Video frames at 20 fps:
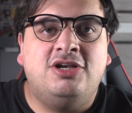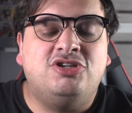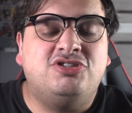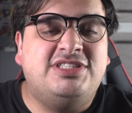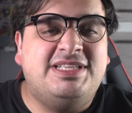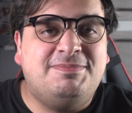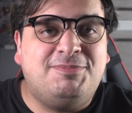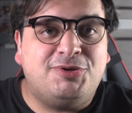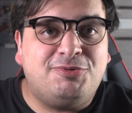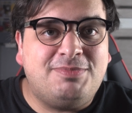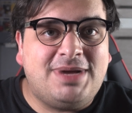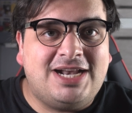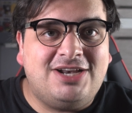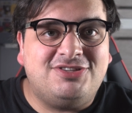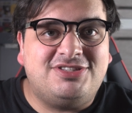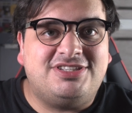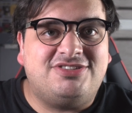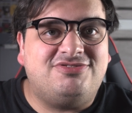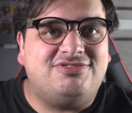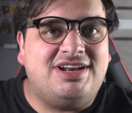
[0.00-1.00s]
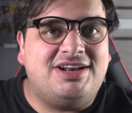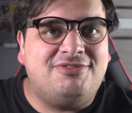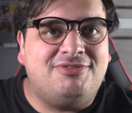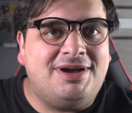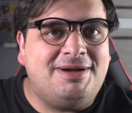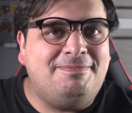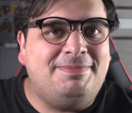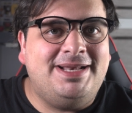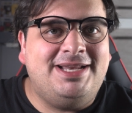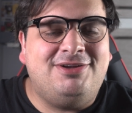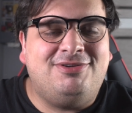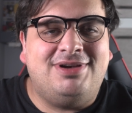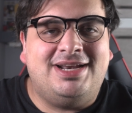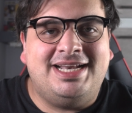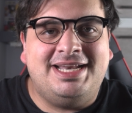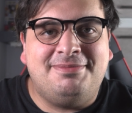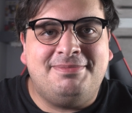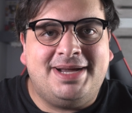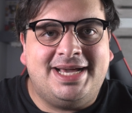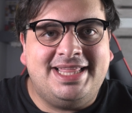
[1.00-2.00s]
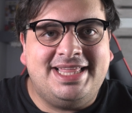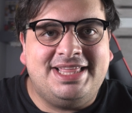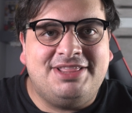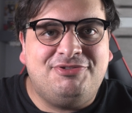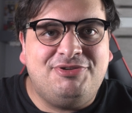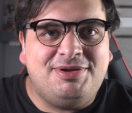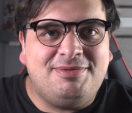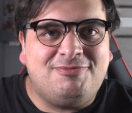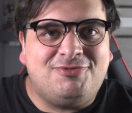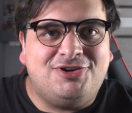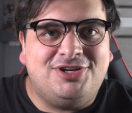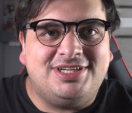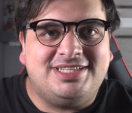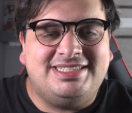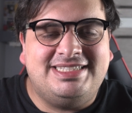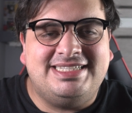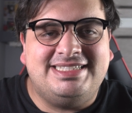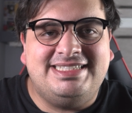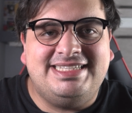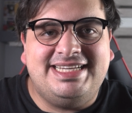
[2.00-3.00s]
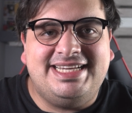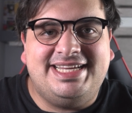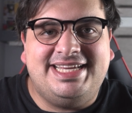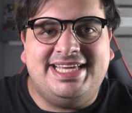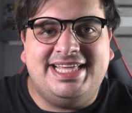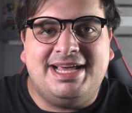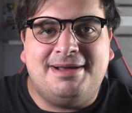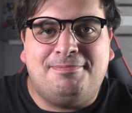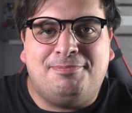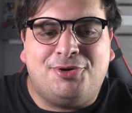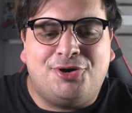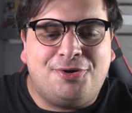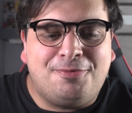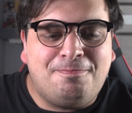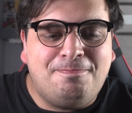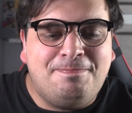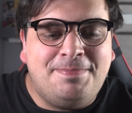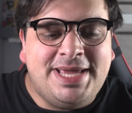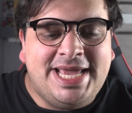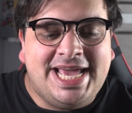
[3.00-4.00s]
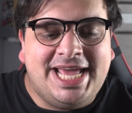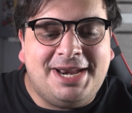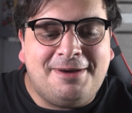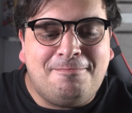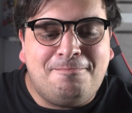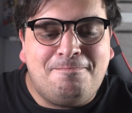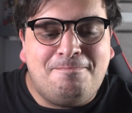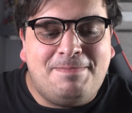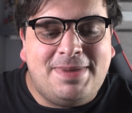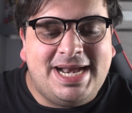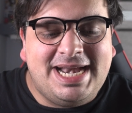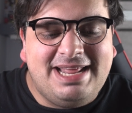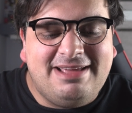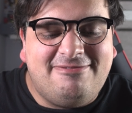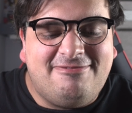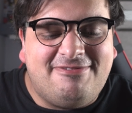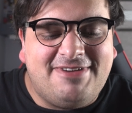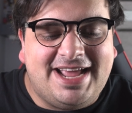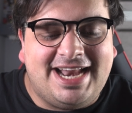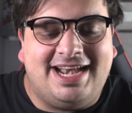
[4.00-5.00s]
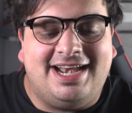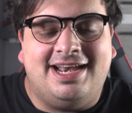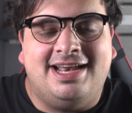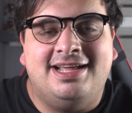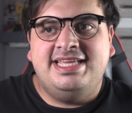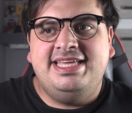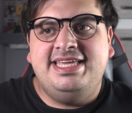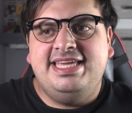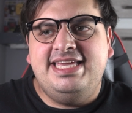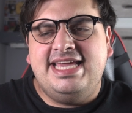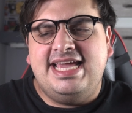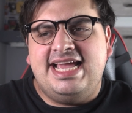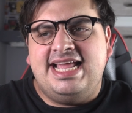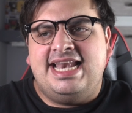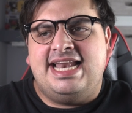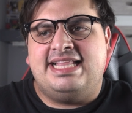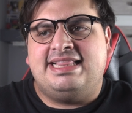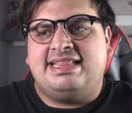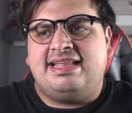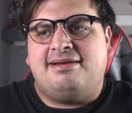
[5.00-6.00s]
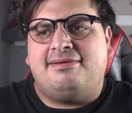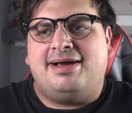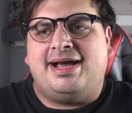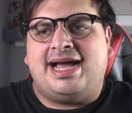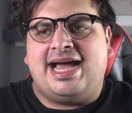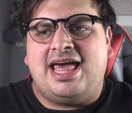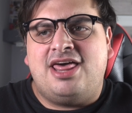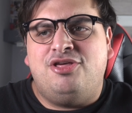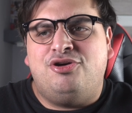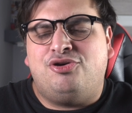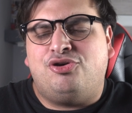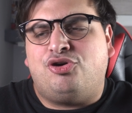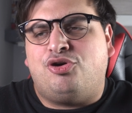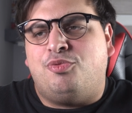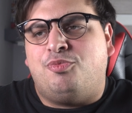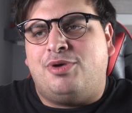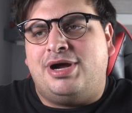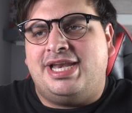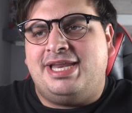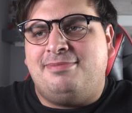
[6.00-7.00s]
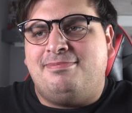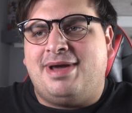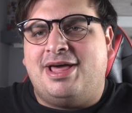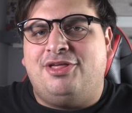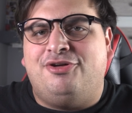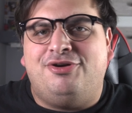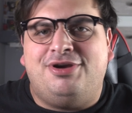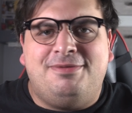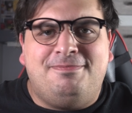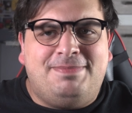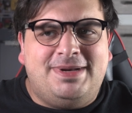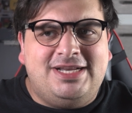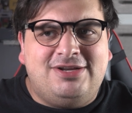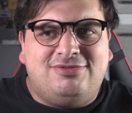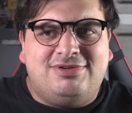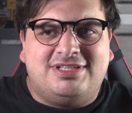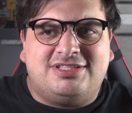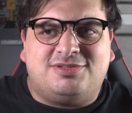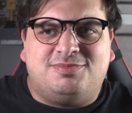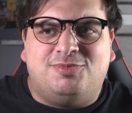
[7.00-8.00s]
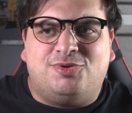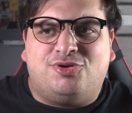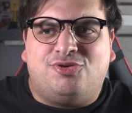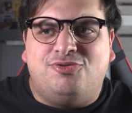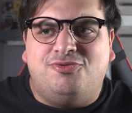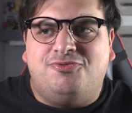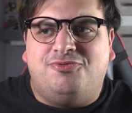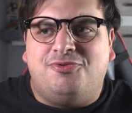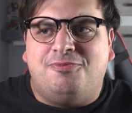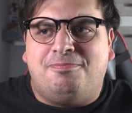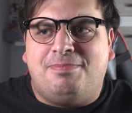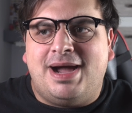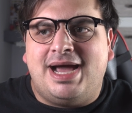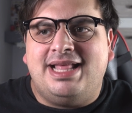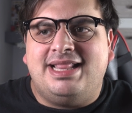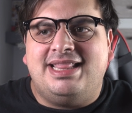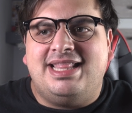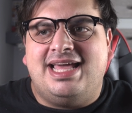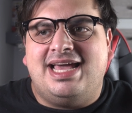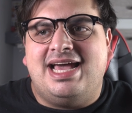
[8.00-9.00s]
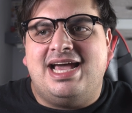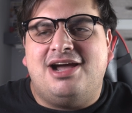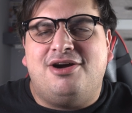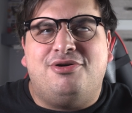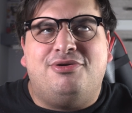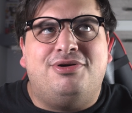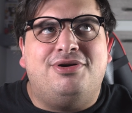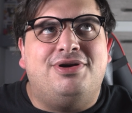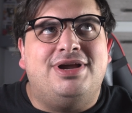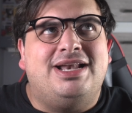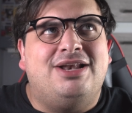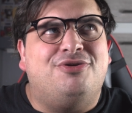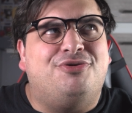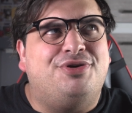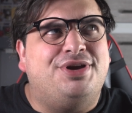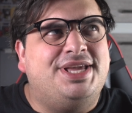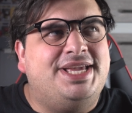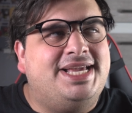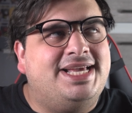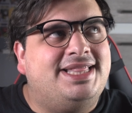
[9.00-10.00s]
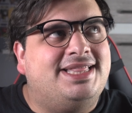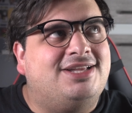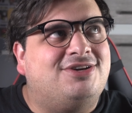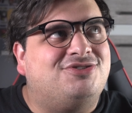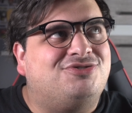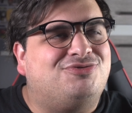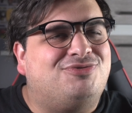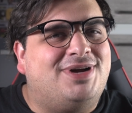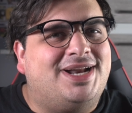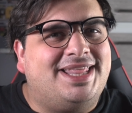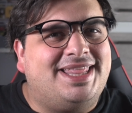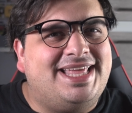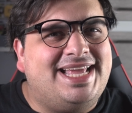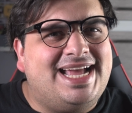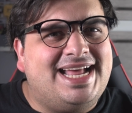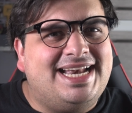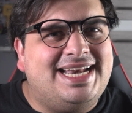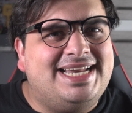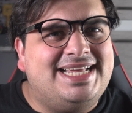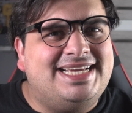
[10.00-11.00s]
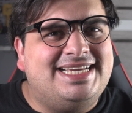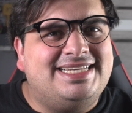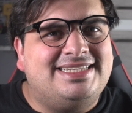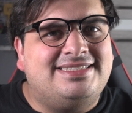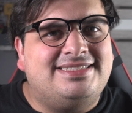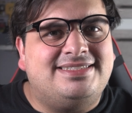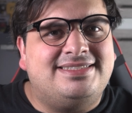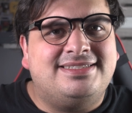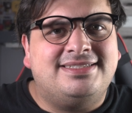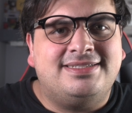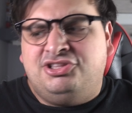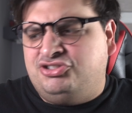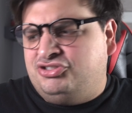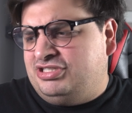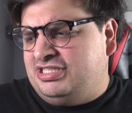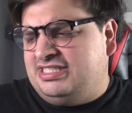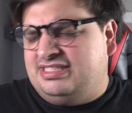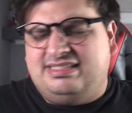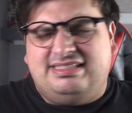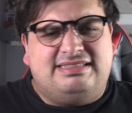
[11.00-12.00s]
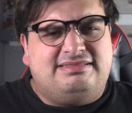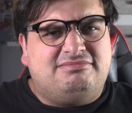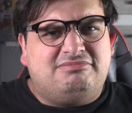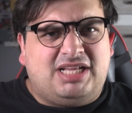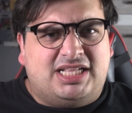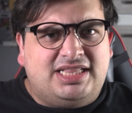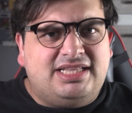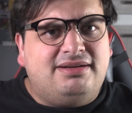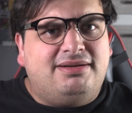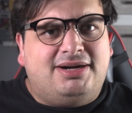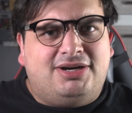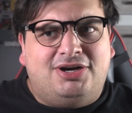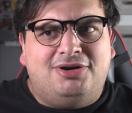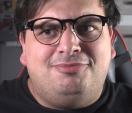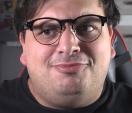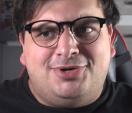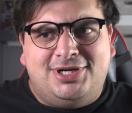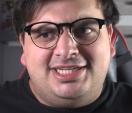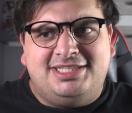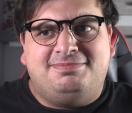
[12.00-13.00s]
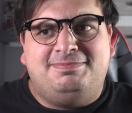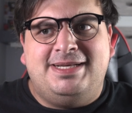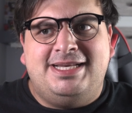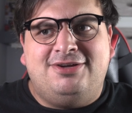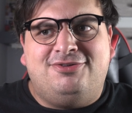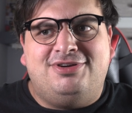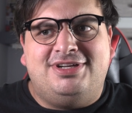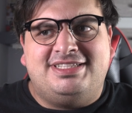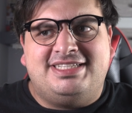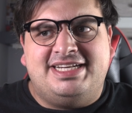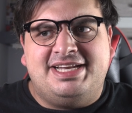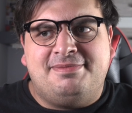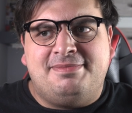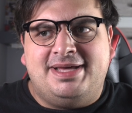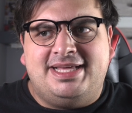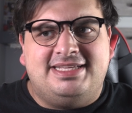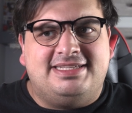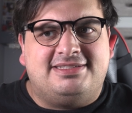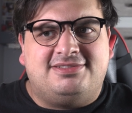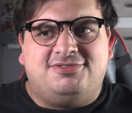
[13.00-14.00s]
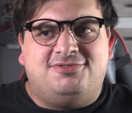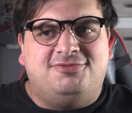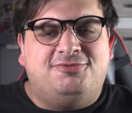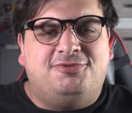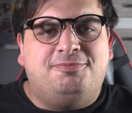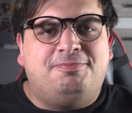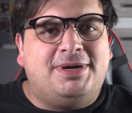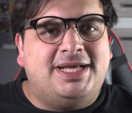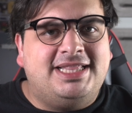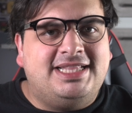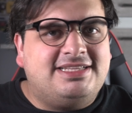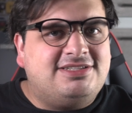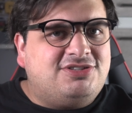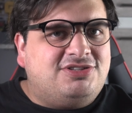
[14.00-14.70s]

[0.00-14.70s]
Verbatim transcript: Los tipos malos es una nueva película animada de DreamWorks y es dirigida por Pierre Perifel. Y él ha trabajado como animador en películas como Kung Fu Panda o El origen de los guardianes. Entonces, ha trabajado en buenas películas animadas. Kung Fu Panda